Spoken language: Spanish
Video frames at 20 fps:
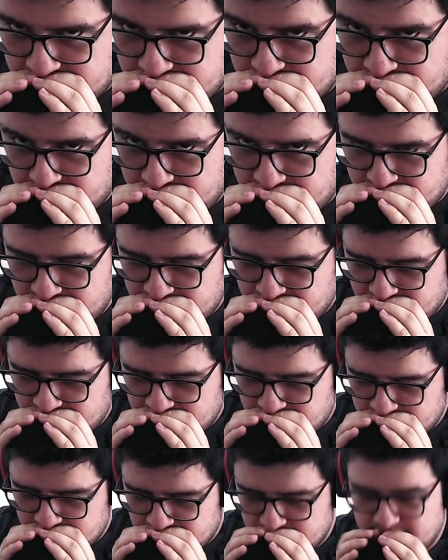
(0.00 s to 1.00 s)
los
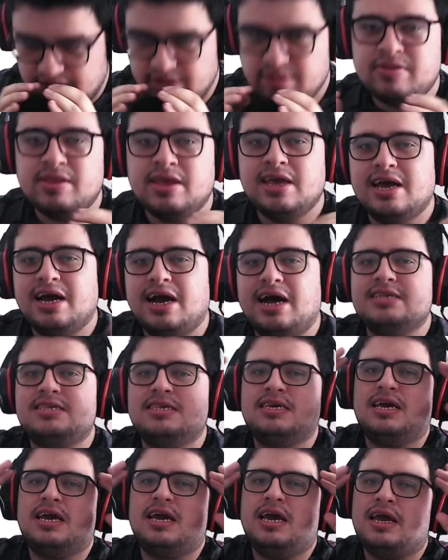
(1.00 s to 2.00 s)
leo.
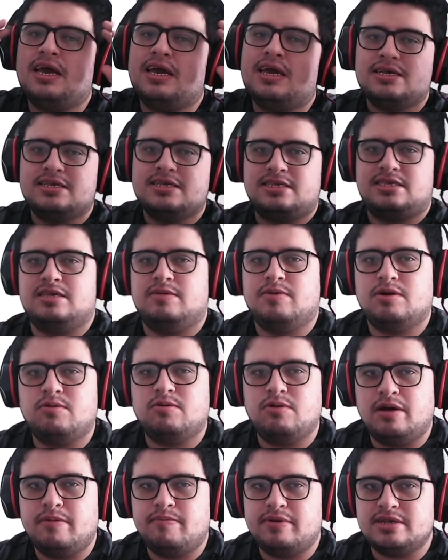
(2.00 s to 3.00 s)
Así que se me
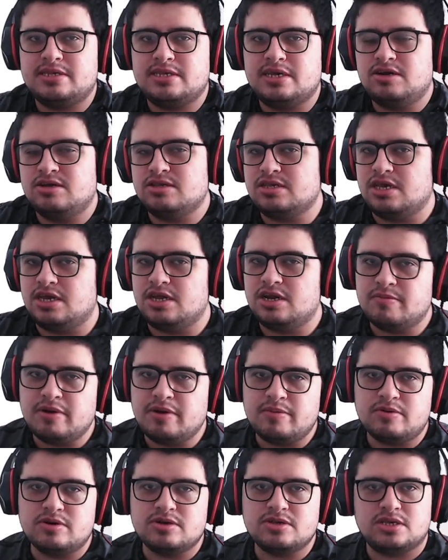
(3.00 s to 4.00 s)
cuida parceros y nos
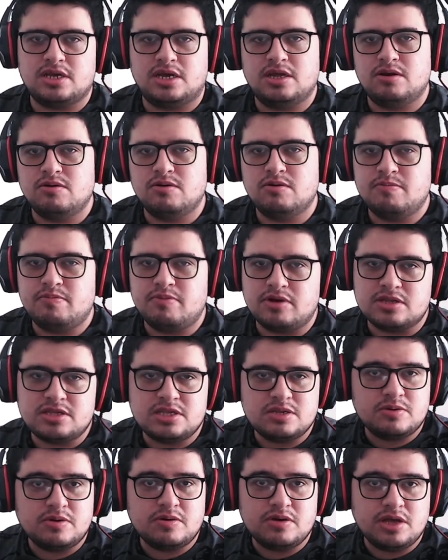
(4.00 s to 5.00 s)
vemos en un
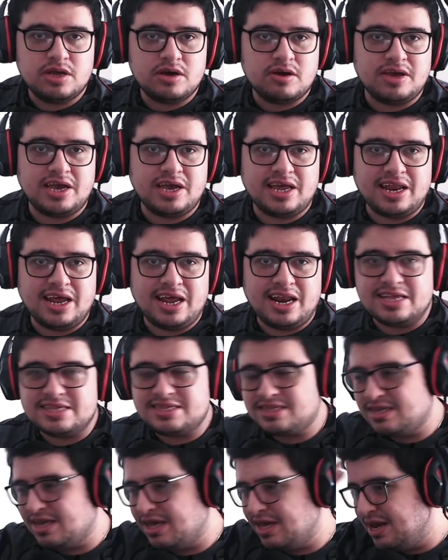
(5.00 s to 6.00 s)
próximo video y en el
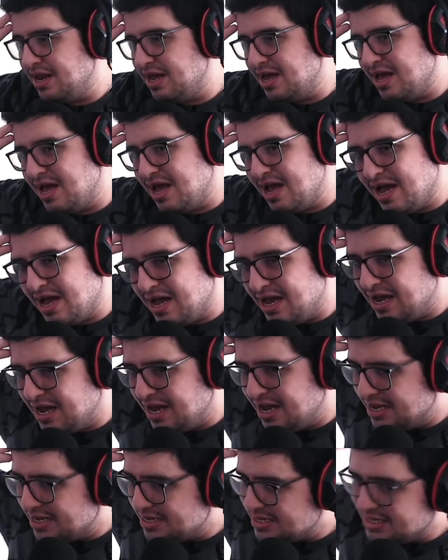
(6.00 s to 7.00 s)
stream.
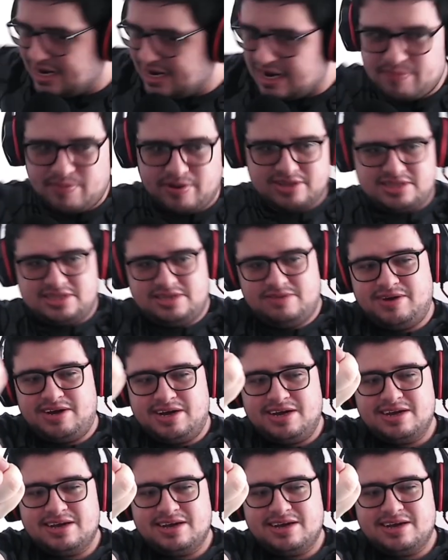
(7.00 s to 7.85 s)
Hasta la próxima.